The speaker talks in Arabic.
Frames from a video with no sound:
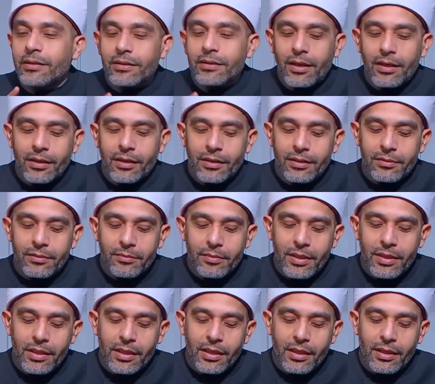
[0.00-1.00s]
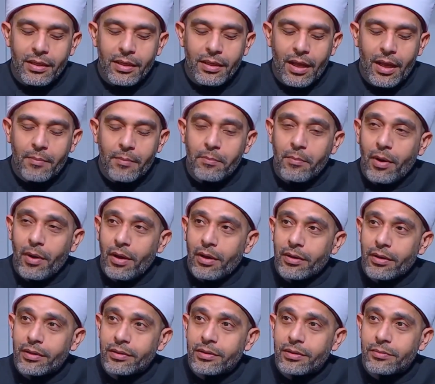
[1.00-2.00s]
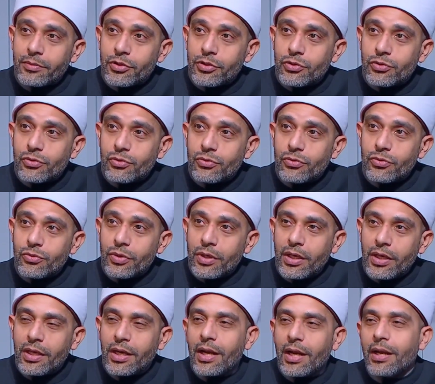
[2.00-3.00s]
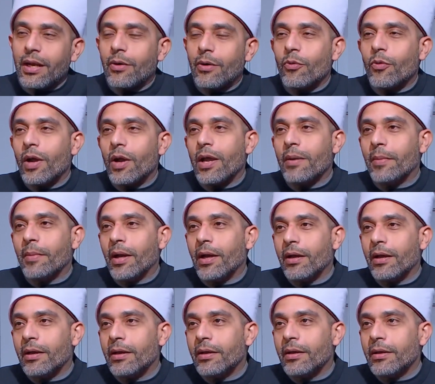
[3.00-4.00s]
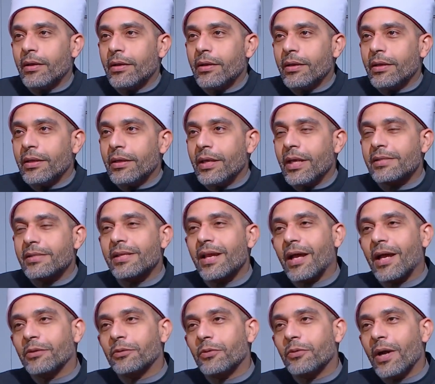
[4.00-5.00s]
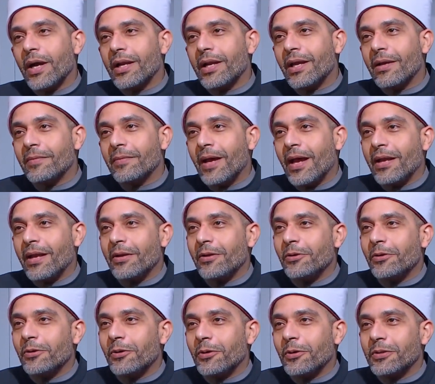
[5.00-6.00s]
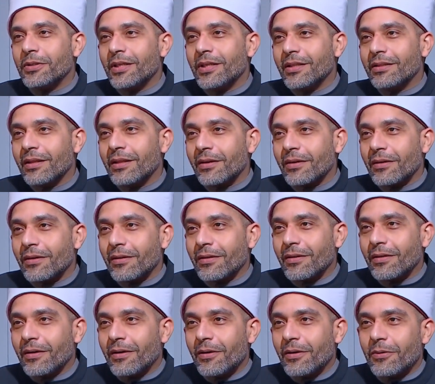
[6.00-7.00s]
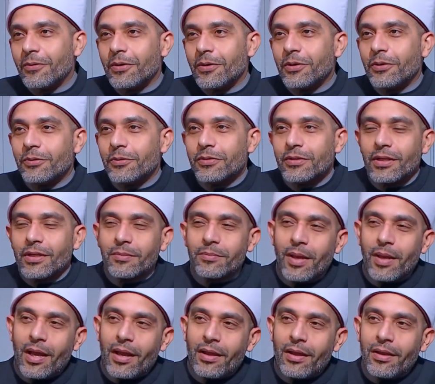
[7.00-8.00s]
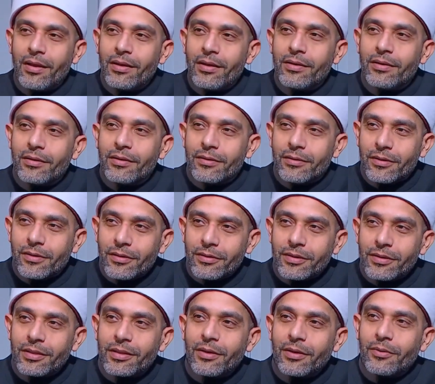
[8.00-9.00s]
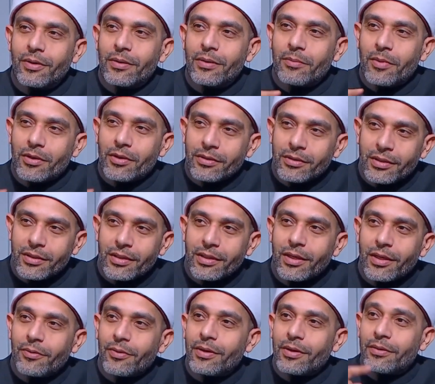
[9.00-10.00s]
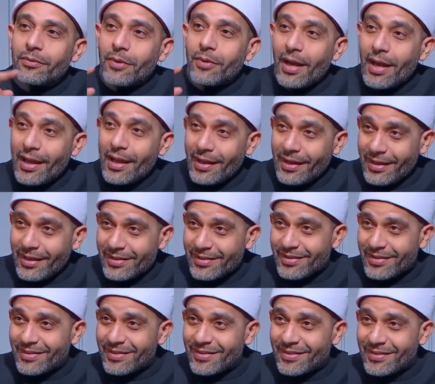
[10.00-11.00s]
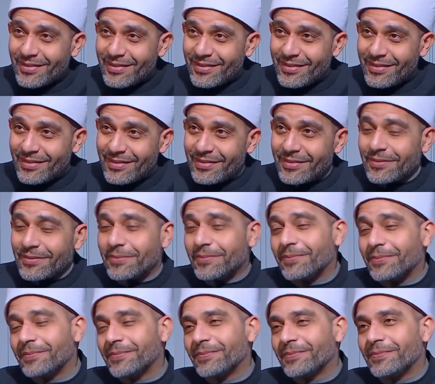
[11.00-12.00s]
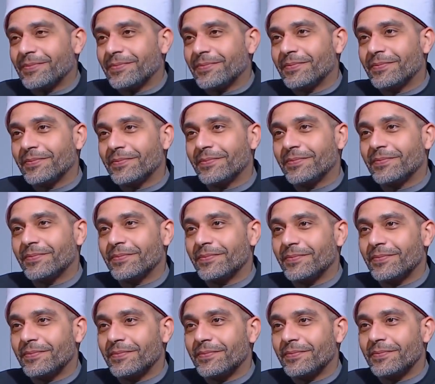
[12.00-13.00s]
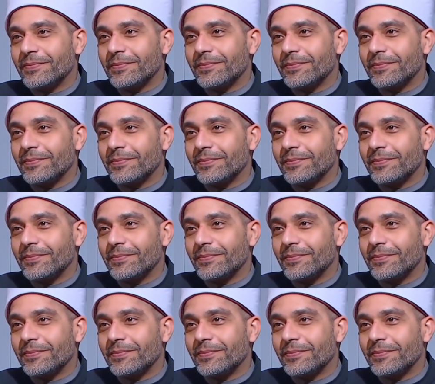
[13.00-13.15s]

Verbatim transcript: ان ننتقل من آه. الاماره بالسوء مم. الى اللوامه نعم يا سعد وهنا بقى اللي يقعد يترقى ويوصل بقى للراضيه والمرضيه وال... وهكذا مم. الجميل كمان ان حضرتك اشرت